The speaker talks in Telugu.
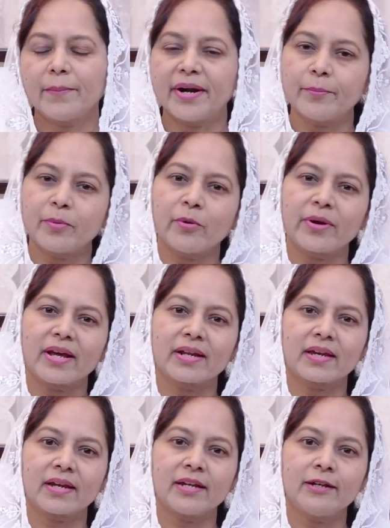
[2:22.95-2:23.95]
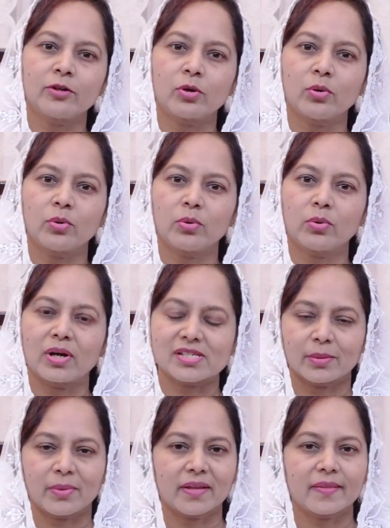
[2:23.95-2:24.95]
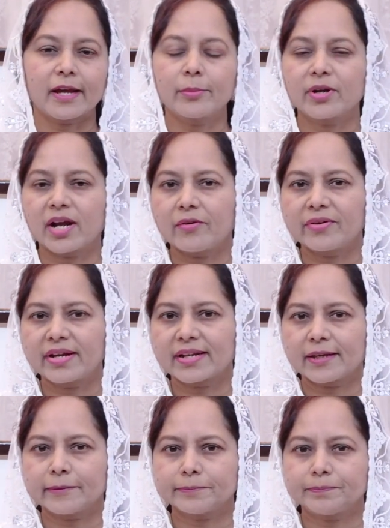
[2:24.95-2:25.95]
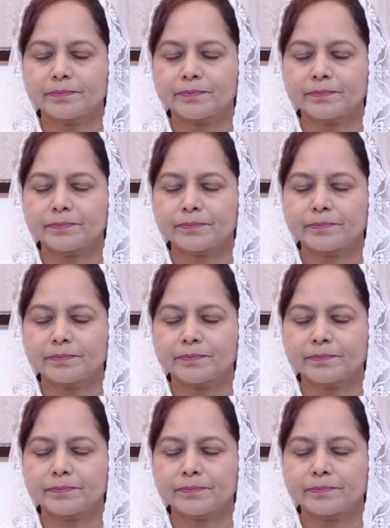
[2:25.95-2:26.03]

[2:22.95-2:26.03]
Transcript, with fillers: పడిపోవడానికి ఇంట్లో అసమాధానం రావడానికి